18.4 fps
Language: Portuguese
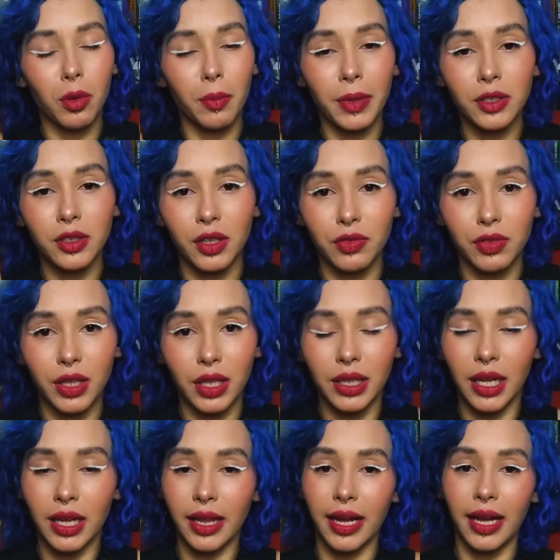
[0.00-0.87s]
momento da
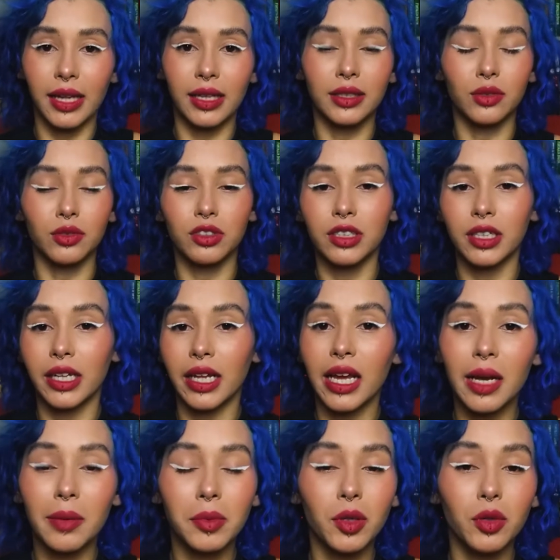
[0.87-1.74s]
vida dela e ela não se
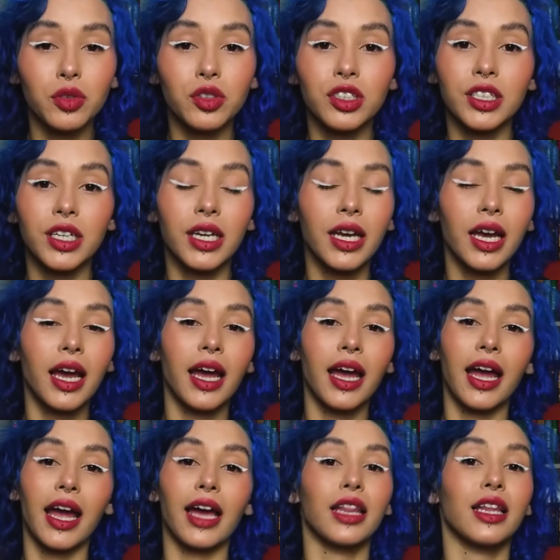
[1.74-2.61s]
lembra, ou se
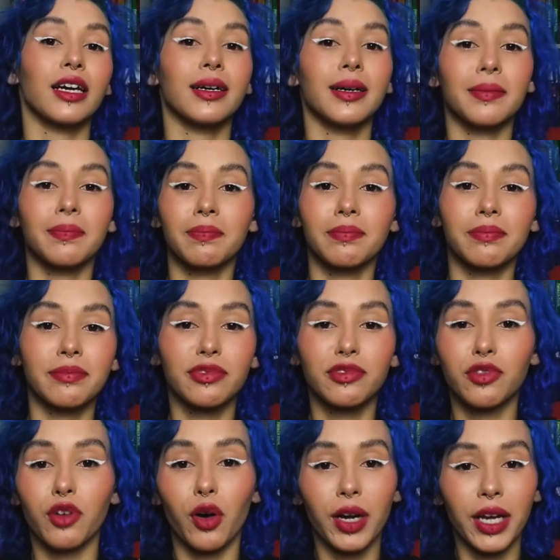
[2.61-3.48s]
ela
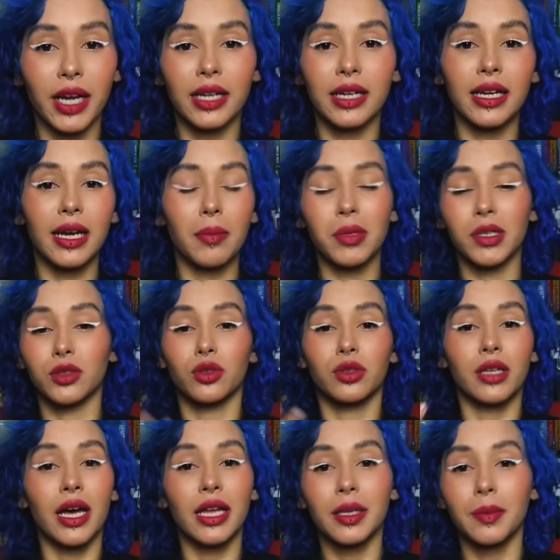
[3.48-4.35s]
foi ali
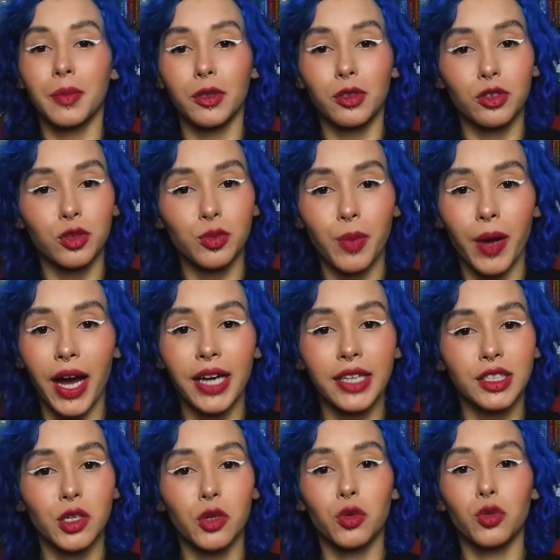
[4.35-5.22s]
abandonada pelos
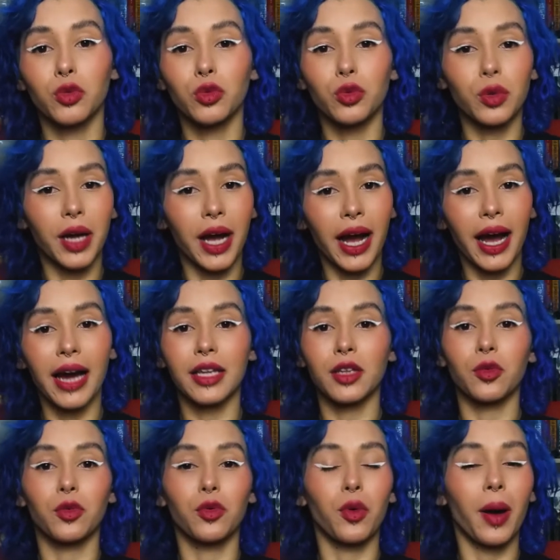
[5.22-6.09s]
pais em algum
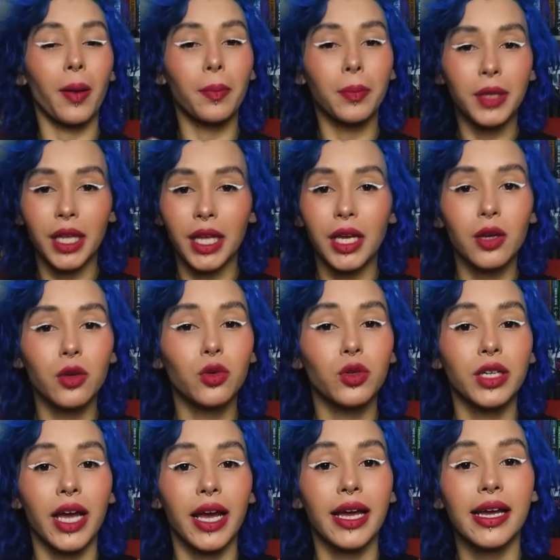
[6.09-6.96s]
lugar, algum
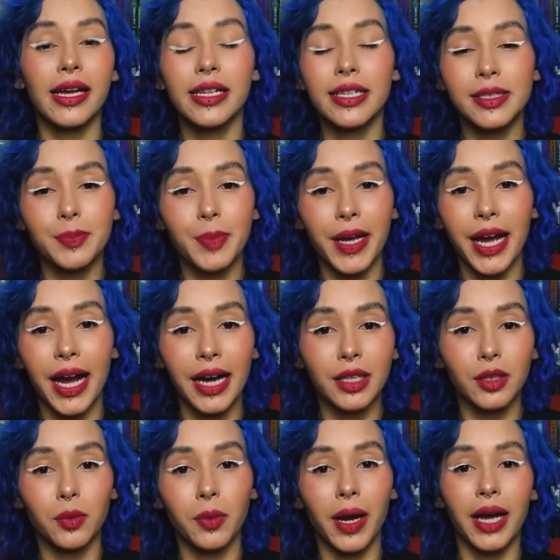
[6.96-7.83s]
abrigo, e aí eles
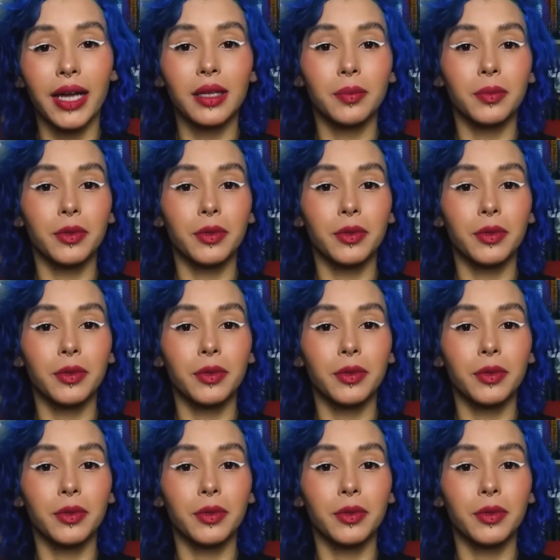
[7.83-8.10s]
pegaram ela,